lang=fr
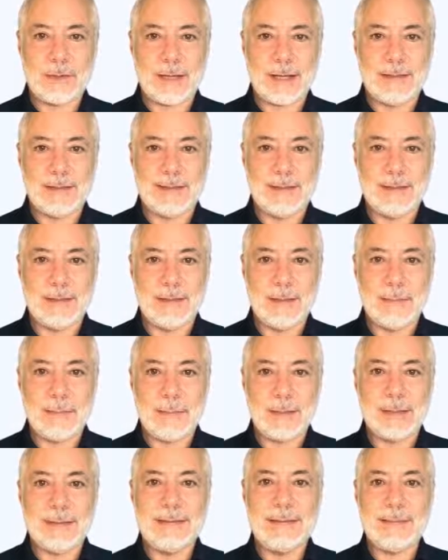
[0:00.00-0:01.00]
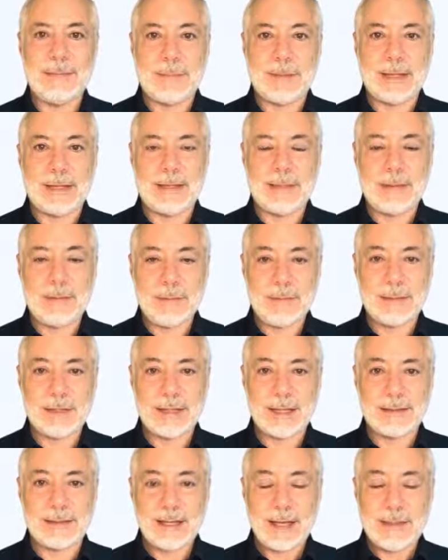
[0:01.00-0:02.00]
thoraciques, une dyspnée,
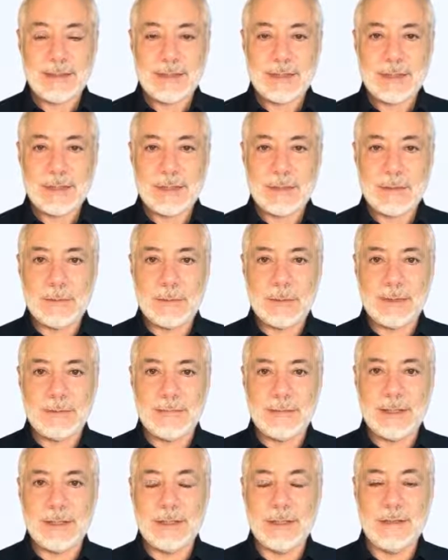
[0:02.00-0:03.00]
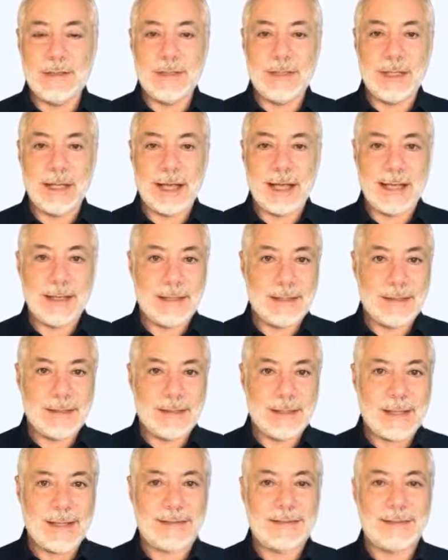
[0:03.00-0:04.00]
une arthralgie, une faiblesse générale,
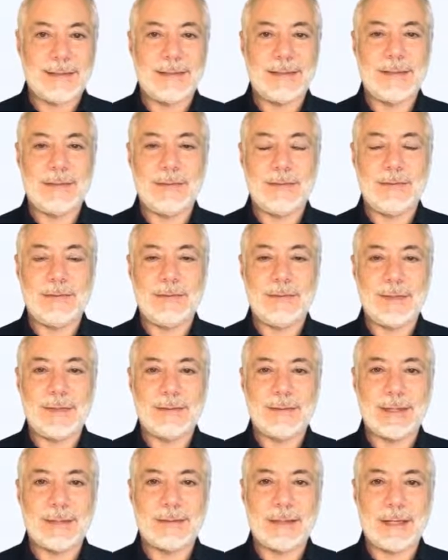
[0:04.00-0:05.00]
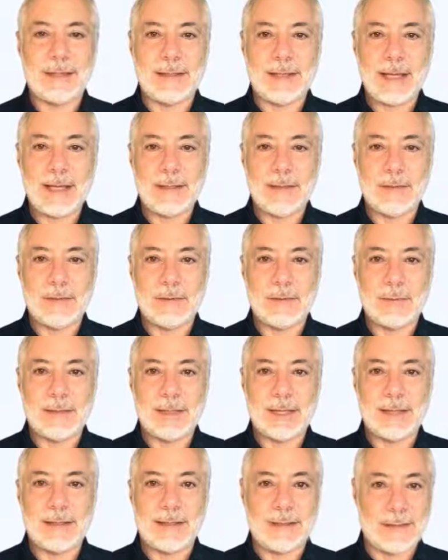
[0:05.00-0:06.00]
ainsi que, dans certains cas,
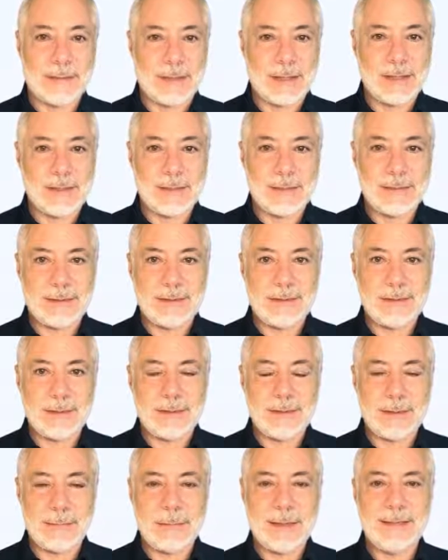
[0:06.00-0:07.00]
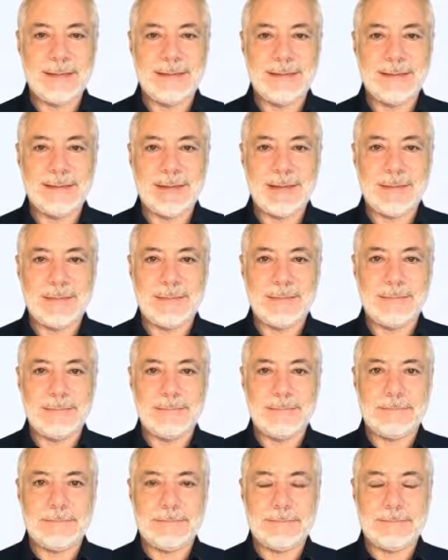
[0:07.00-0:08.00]
une anosmie et une dysgeusie persistante.
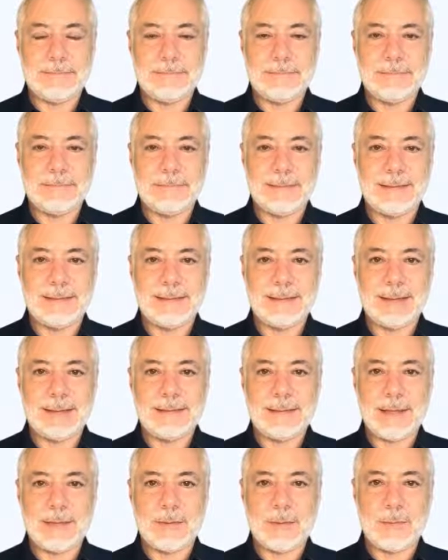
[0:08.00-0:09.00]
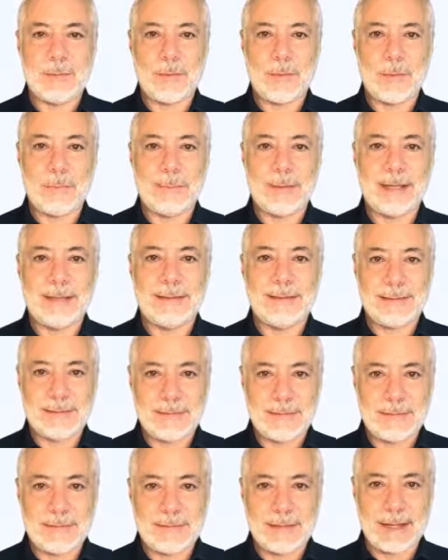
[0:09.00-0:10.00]
C'est un syndrome complexe,
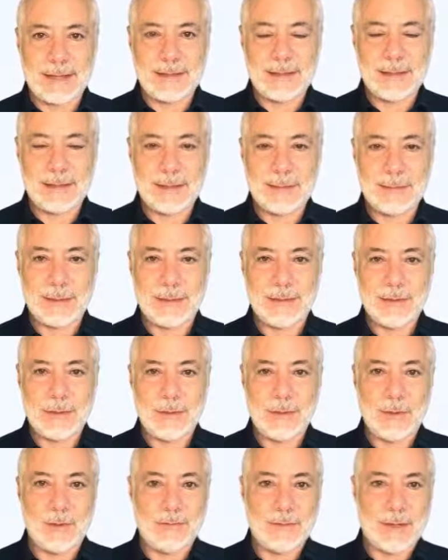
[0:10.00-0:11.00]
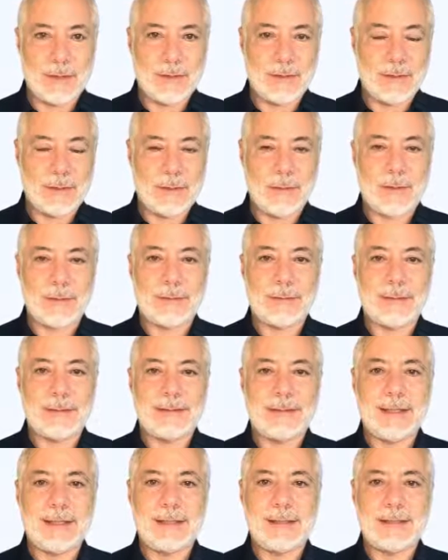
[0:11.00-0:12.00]
parce que le patient doit voir de nombreux
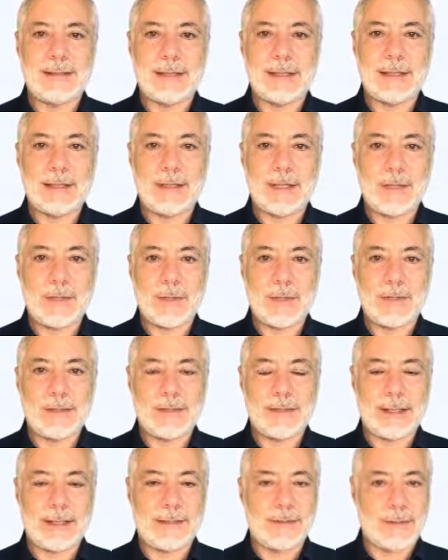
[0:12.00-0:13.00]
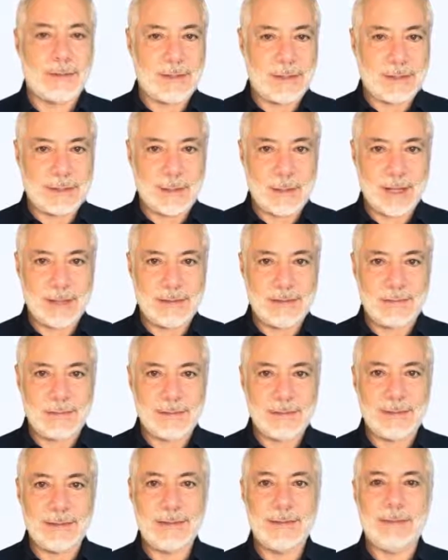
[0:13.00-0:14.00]
spécialistes et que la coordination des soins est
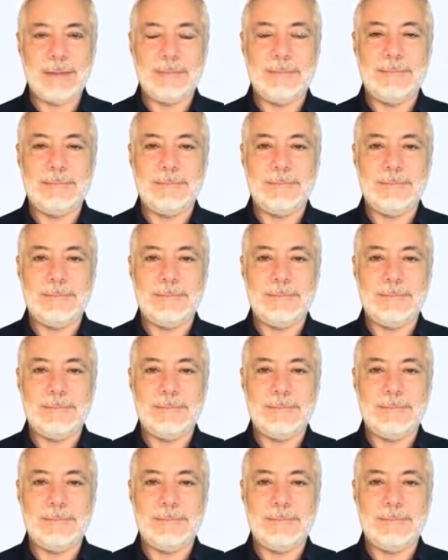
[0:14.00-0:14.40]
difficile